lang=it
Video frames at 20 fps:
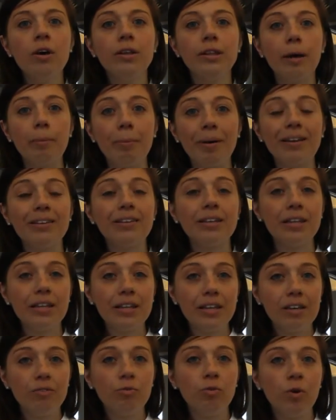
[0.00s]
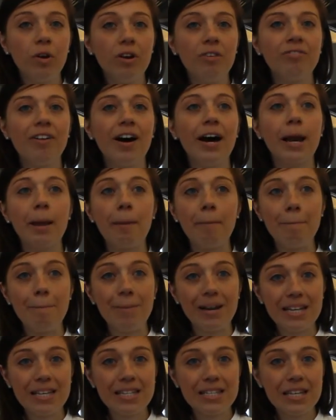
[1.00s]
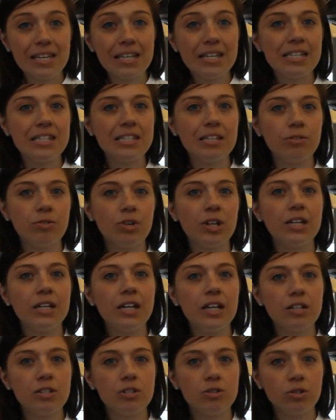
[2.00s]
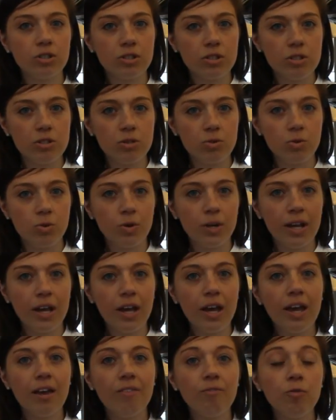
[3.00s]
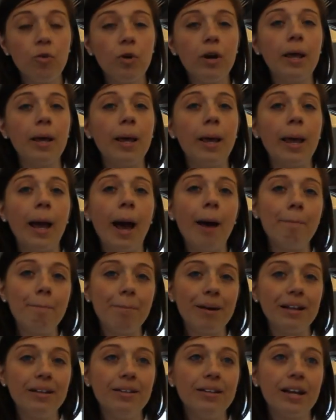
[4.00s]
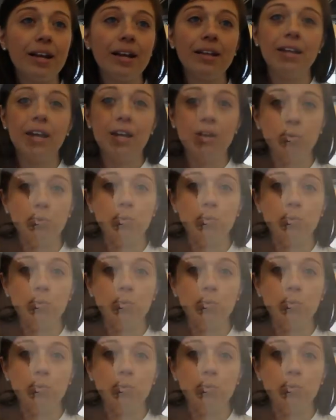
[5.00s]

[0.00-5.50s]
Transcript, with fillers: da parte di chi vuole fare impresa nel settore della ristorazione e vuole apprendere dai